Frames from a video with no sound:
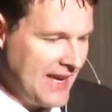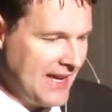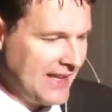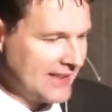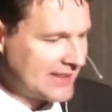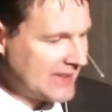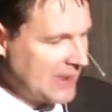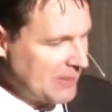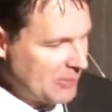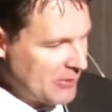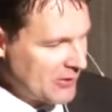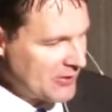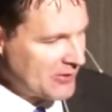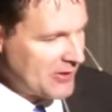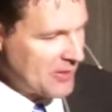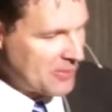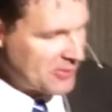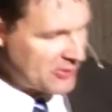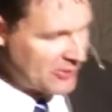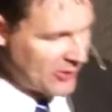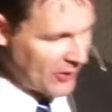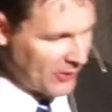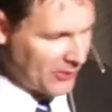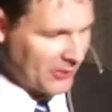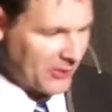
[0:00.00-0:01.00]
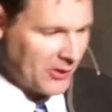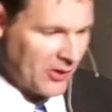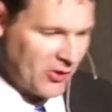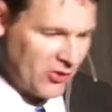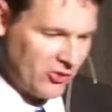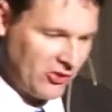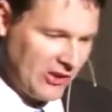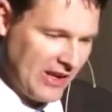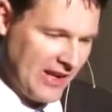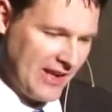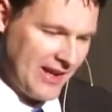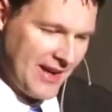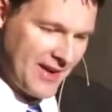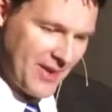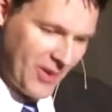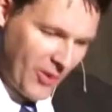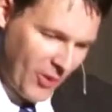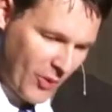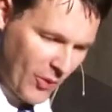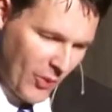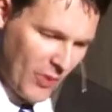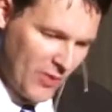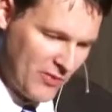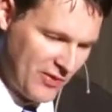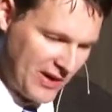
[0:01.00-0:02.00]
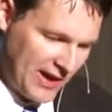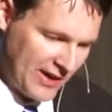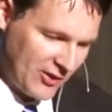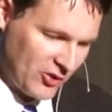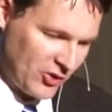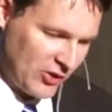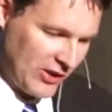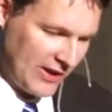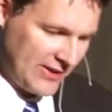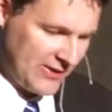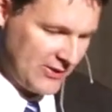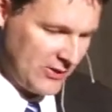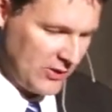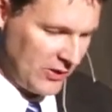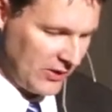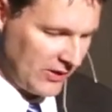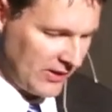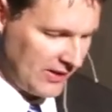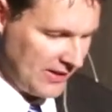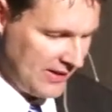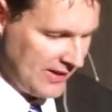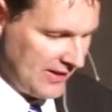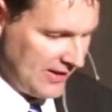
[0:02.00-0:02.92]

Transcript: Es gibt uns eine besondere Stelle, eine hohe Wertschätzung.